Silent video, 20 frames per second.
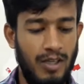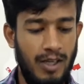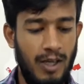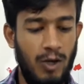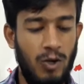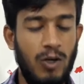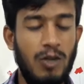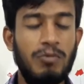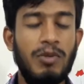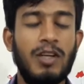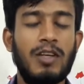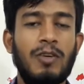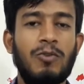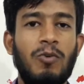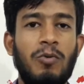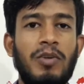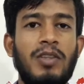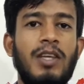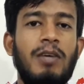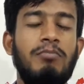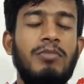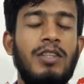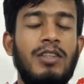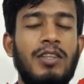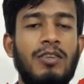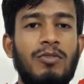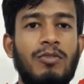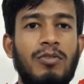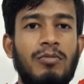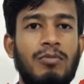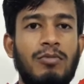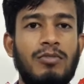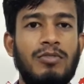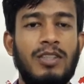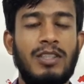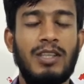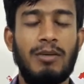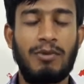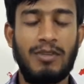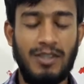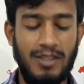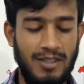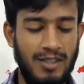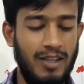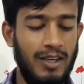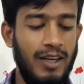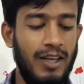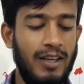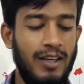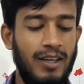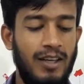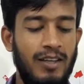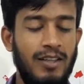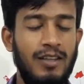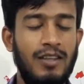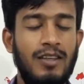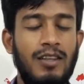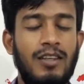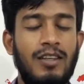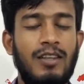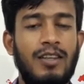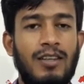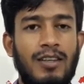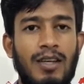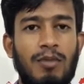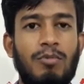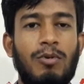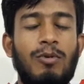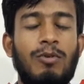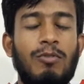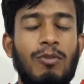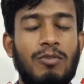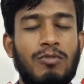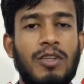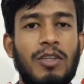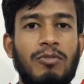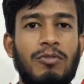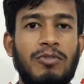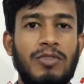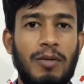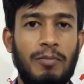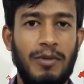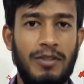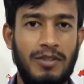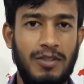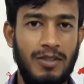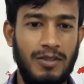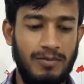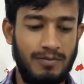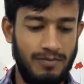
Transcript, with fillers: এখন আমি একটা কবিতা আবৃত্তি করব যেটা আমার নিজের লেখা নাম হলো রক্তাক্ত চাপাতি